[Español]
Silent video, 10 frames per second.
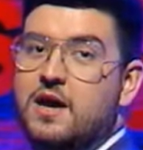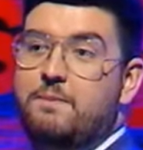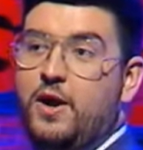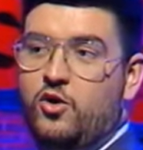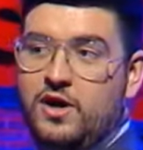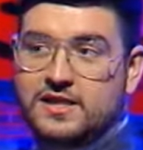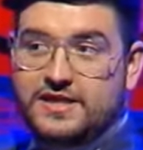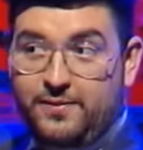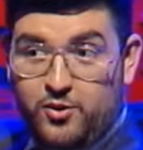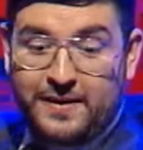pero con el
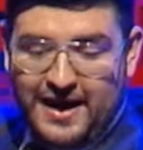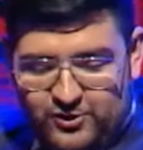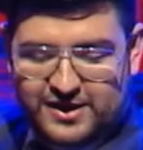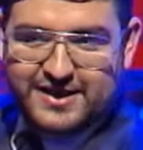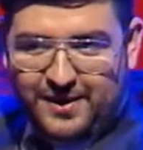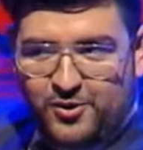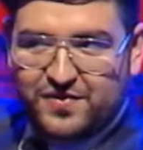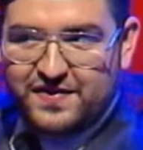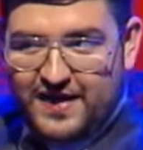interview, mirando el interview así de